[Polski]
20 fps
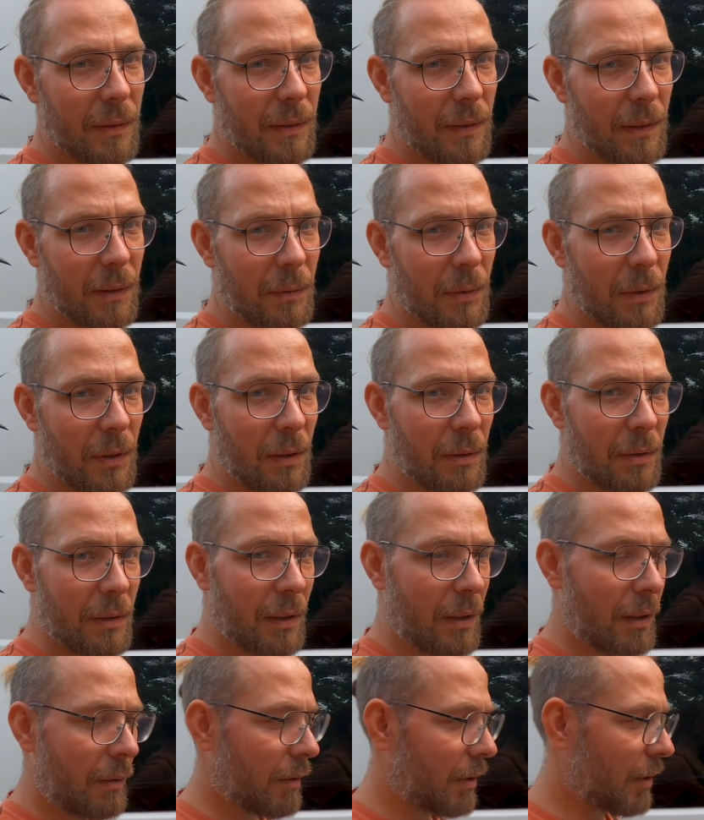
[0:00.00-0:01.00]
zadzwoniłem z
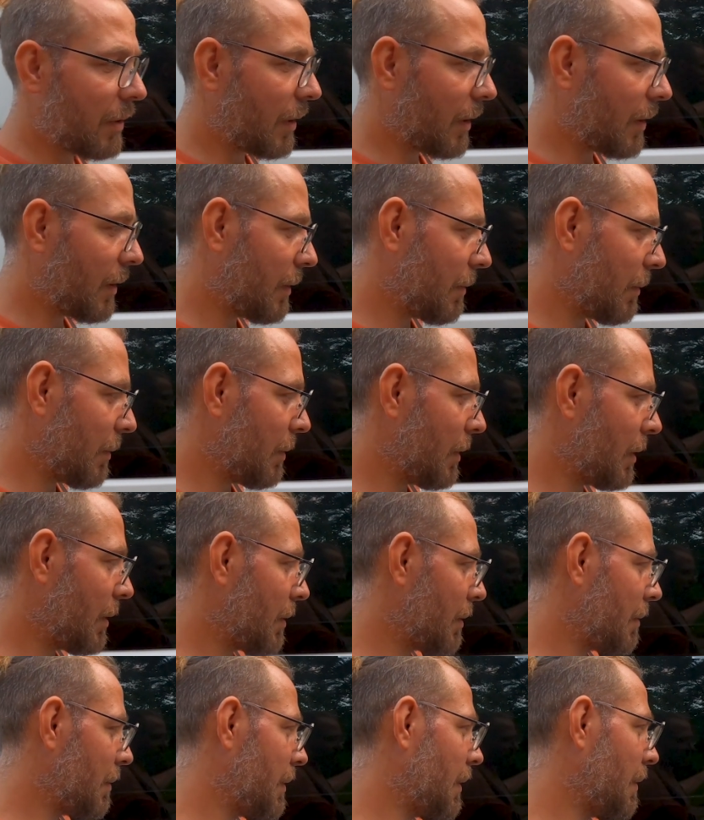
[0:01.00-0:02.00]
ciekawości, jaki jest w ogóle
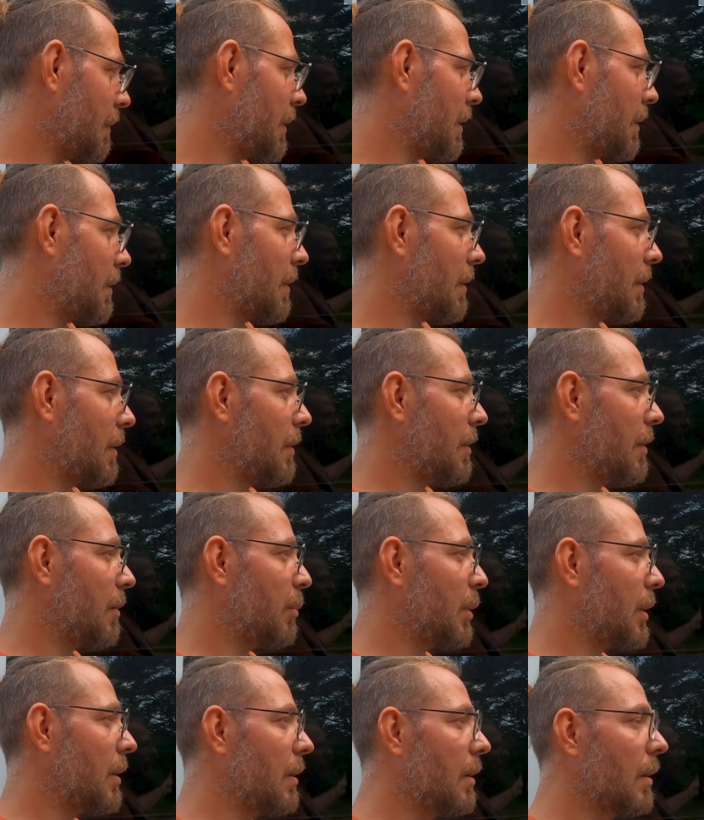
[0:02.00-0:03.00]
koszt ustawienia takiej
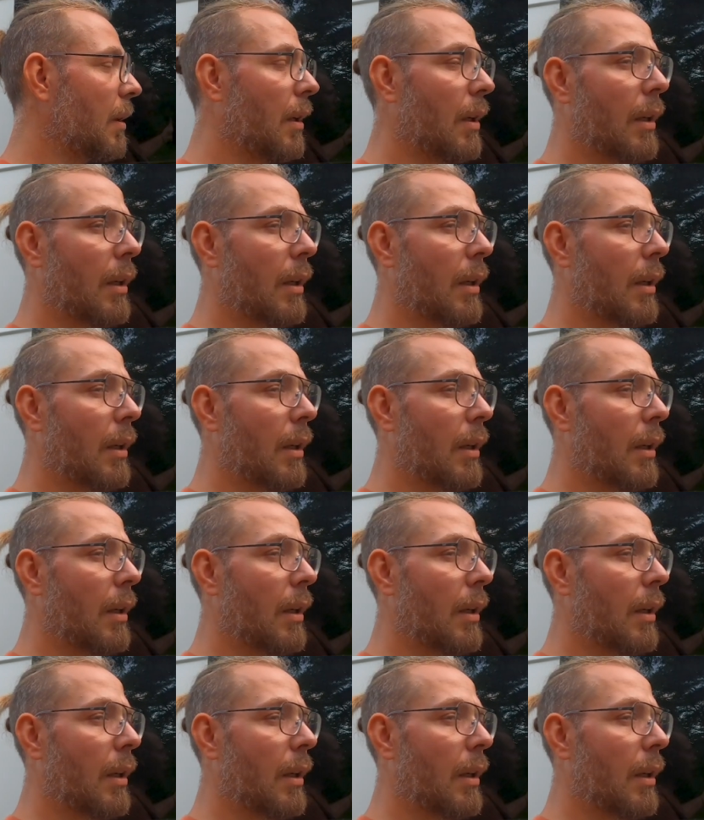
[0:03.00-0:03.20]
szyby.